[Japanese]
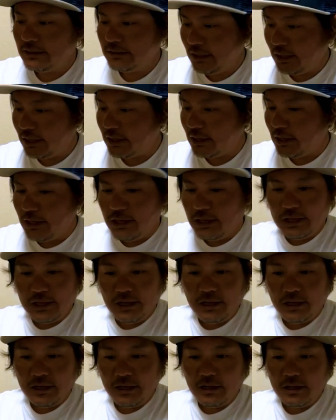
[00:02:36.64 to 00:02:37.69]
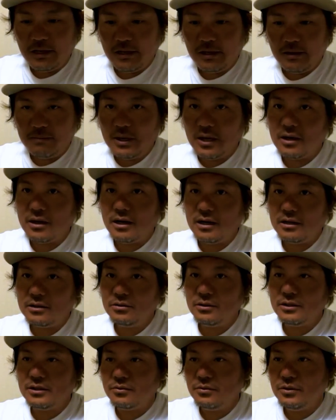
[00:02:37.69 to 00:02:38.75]
で、えー、まあ、あと
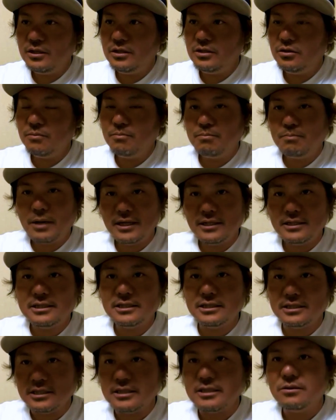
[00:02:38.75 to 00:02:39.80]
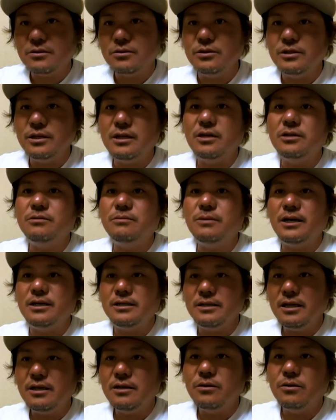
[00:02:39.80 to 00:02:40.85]
はね、ウィードパッチを狙う場合
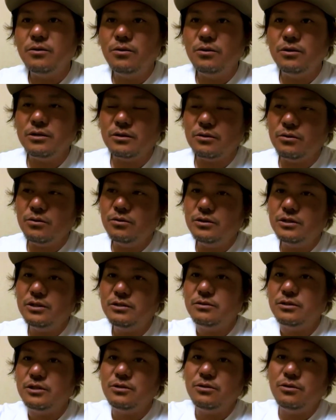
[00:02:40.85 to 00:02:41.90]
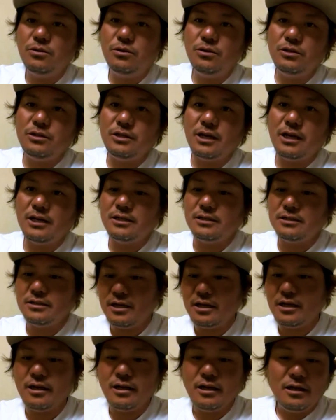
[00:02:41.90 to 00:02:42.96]
ね、大きく広い範囲
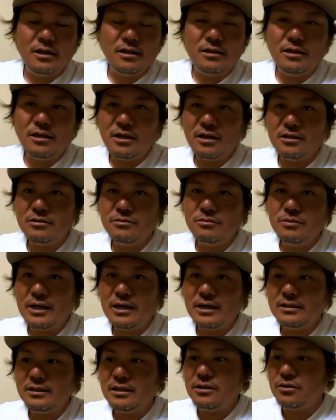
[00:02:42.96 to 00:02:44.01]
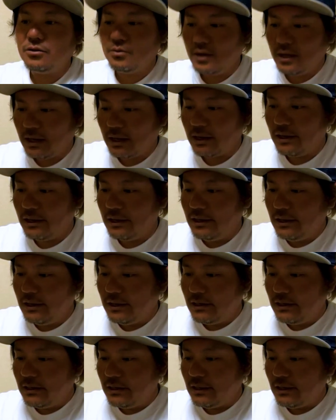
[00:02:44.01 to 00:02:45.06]
で狙う場合などは、
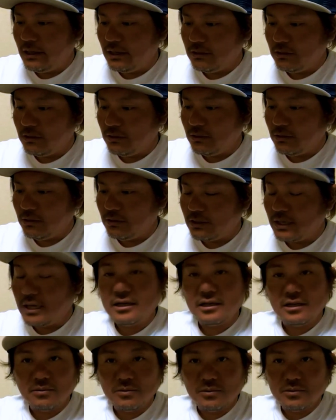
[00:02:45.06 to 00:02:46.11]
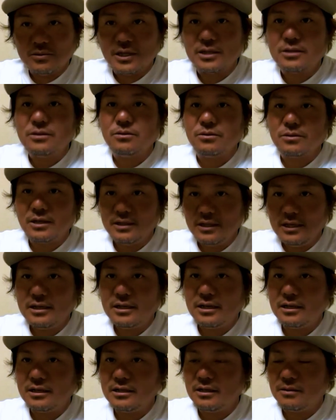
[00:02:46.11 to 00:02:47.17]
あのカナダもフラットとかね、
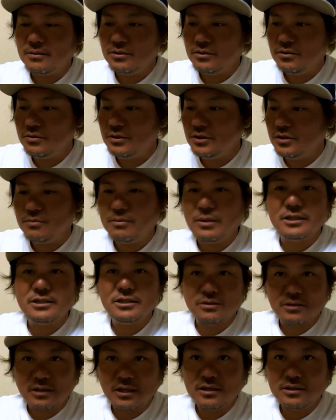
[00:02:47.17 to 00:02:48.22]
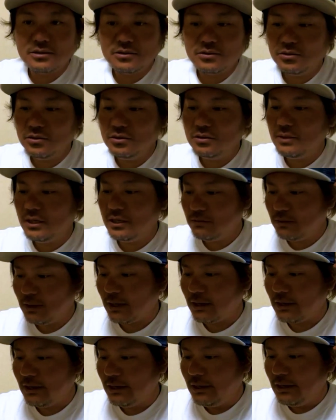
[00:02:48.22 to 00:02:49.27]
カナダものウィードパッチとか、そういう場合
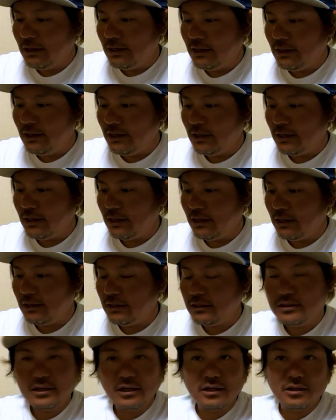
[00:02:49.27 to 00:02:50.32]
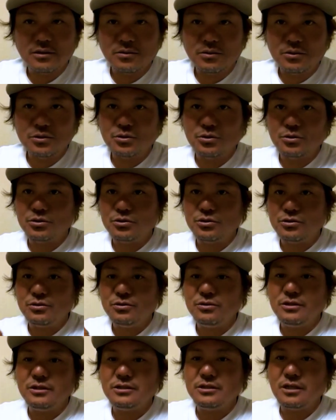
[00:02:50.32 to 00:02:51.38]
は、えー、引っ掛けてこちょこちょする
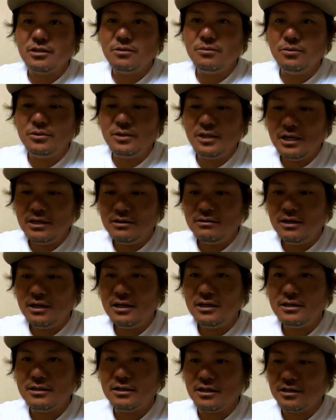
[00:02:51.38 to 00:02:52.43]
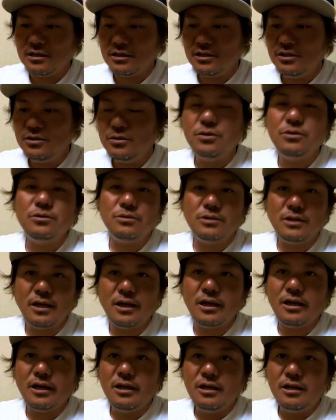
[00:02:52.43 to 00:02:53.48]
んですけども狙う範囲が広いの
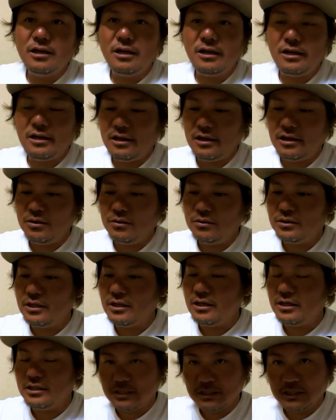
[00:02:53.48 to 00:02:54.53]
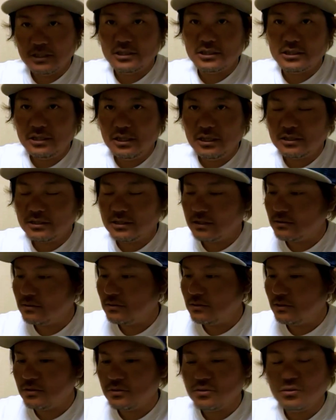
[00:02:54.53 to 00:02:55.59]
で、えー、4.8インチで探っ
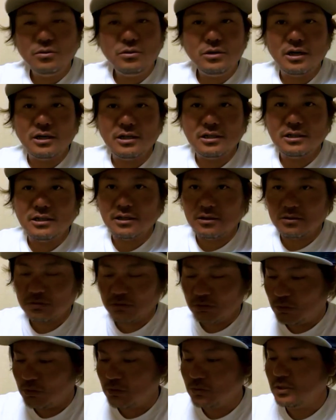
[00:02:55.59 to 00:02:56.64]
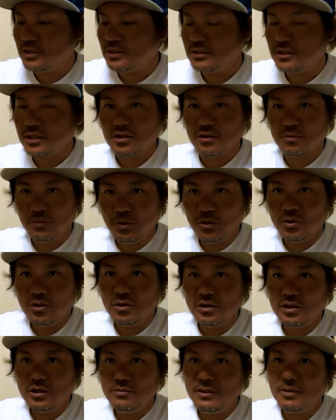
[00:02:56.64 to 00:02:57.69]
ていく方がいいかなと思うんですけども
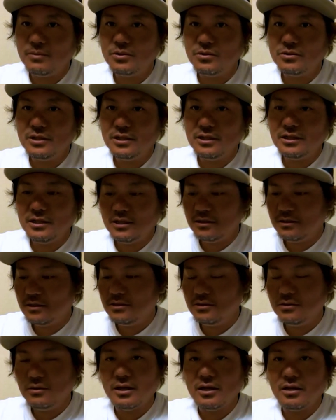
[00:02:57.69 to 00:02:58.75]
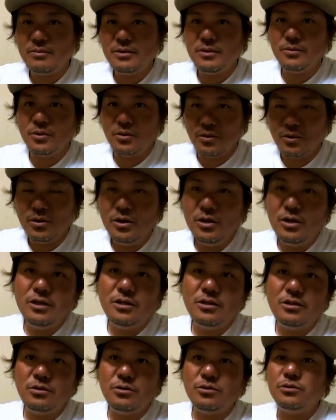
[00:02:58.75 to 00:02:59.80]
今僕が狙ってるのはエビもっ
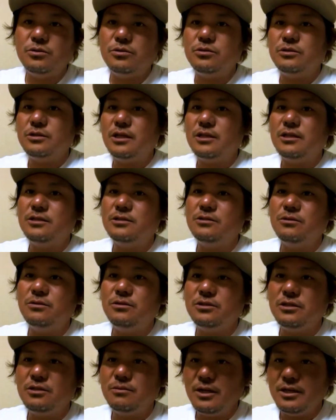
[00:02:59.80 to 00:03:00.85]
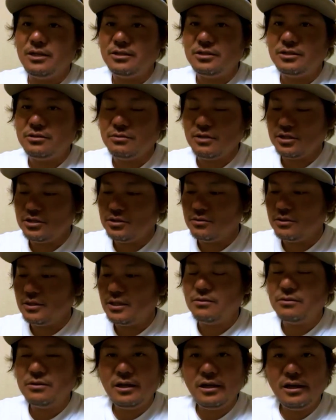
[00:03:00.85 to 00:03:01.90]
ていう縦ストの狭いシチュエーションな
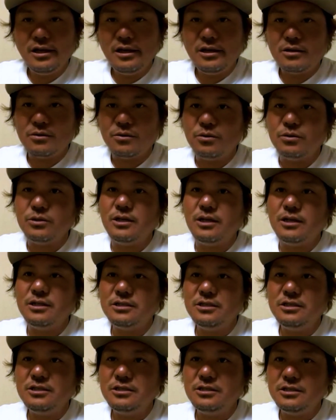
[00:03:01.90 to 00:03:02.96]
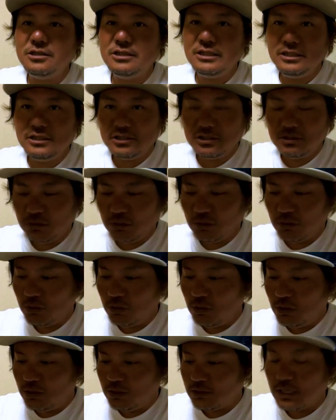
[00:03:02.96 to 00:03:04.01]
ので5.8インチを
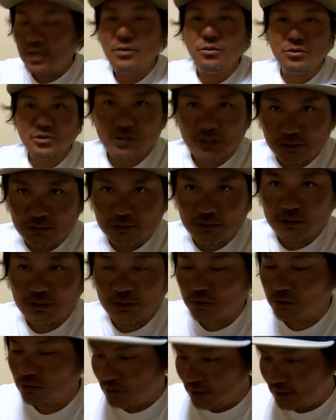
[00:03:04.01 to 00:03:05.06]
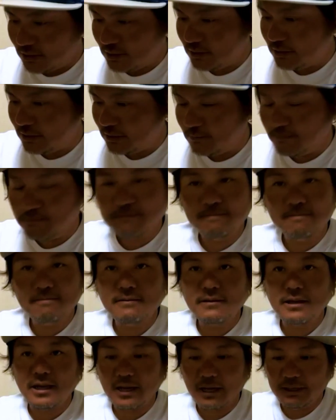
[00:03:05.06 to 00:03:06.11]
対ていることです。
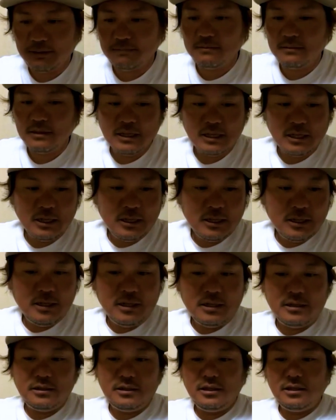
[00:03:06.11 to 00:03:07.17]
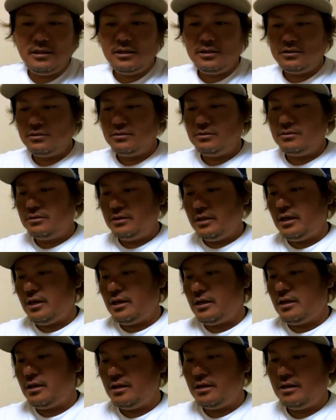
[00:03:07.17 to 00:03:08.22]
はい、でです
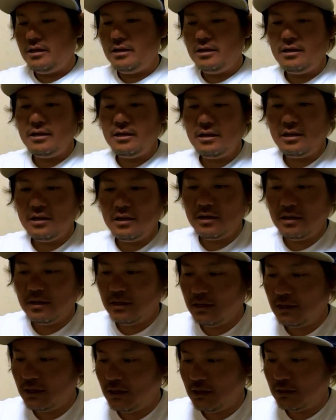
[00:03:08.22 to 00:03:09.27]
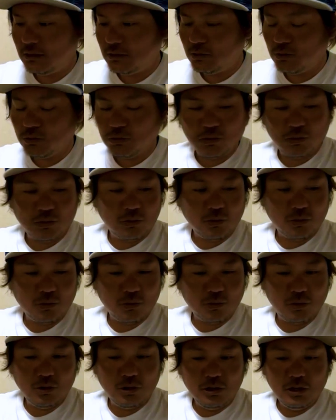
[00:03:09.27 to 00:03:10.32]
ねえー、っ
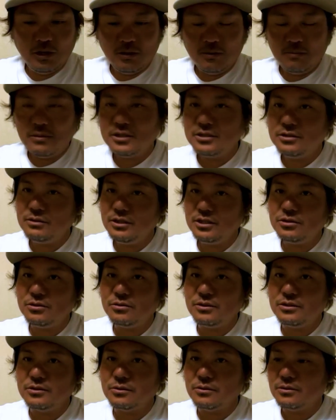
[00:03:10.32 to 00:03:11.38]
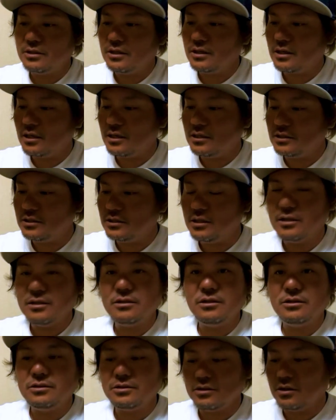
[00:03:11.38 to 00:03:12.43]
と、まあ、シチュエーションはそんな感じなん
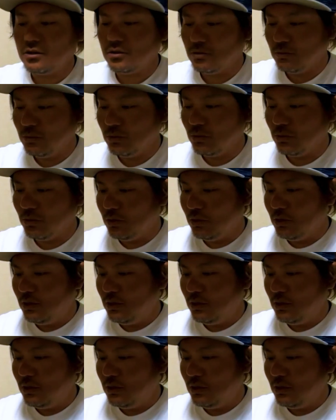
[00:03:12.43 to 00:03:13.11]
ですけども